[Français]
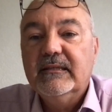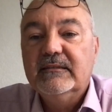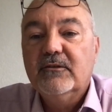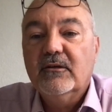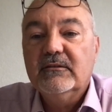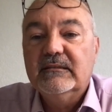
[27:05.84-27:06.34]

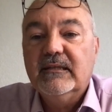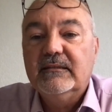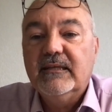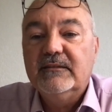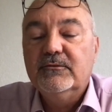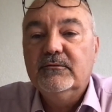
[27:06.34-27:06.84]
des ordres des
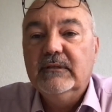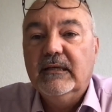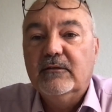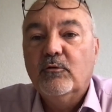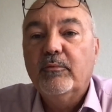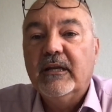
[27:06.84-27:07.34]
États-Unis
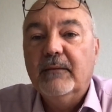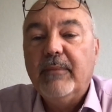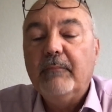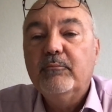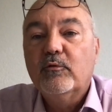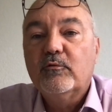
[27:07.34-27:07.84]
et ils comprenaient
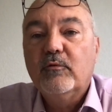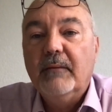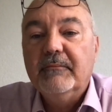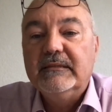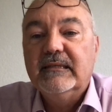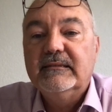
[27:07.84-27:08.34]
pas
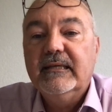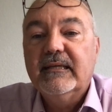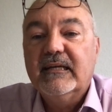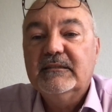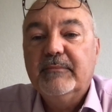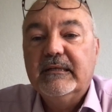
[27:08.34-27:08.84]
pourquoi, mais ils essayaient
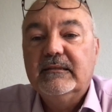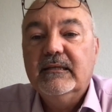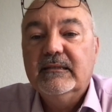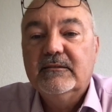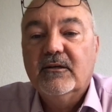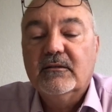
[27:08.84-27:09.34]
de respecter
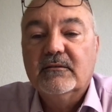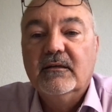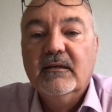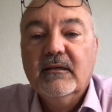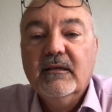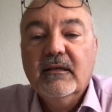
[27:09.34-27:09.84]
les ordres.
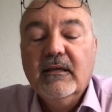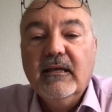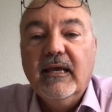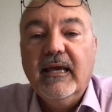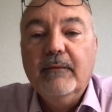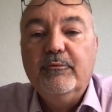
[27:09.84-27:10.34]
Et